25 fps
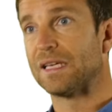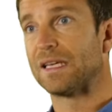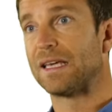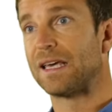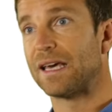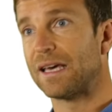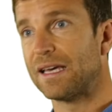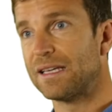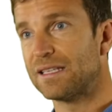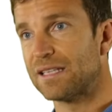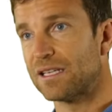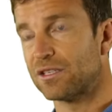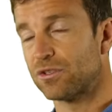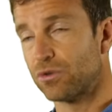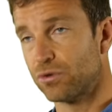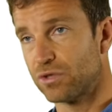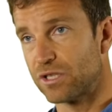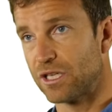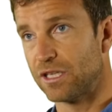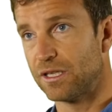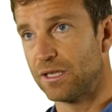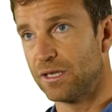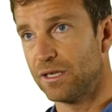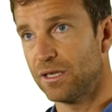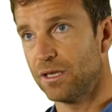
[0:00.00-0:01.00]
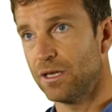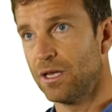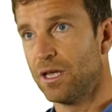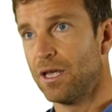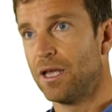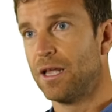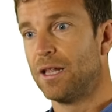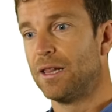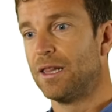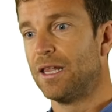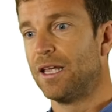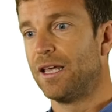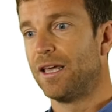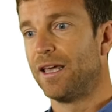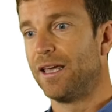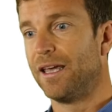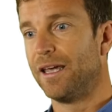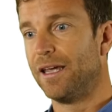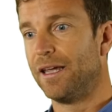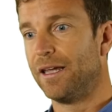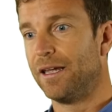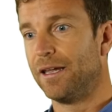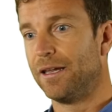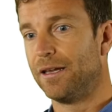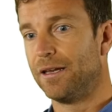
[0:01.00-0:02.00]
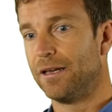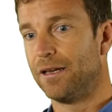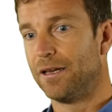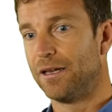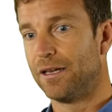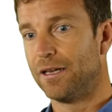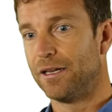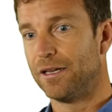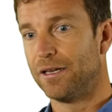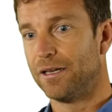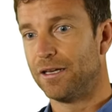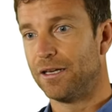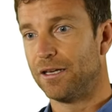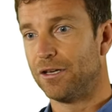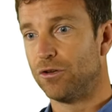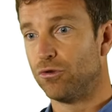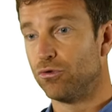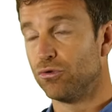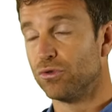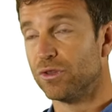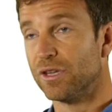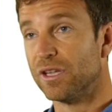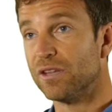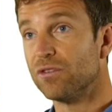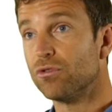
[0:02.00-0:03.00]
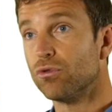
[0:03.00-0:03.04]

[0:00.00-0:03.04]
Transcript: Créer sa société, et l'une des